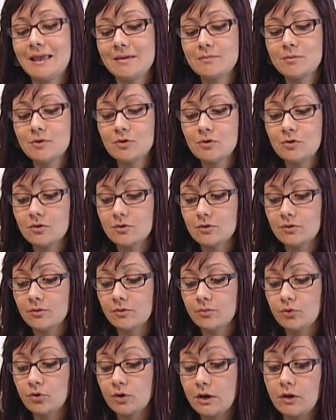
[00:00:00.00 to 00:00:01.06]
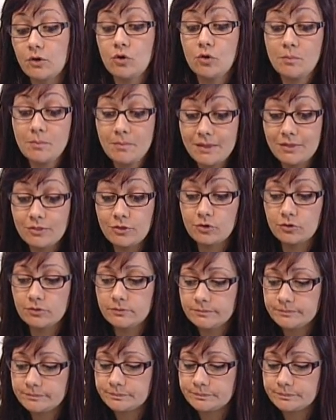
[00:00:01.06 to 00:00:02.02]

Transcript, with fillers: hemos buscado los medios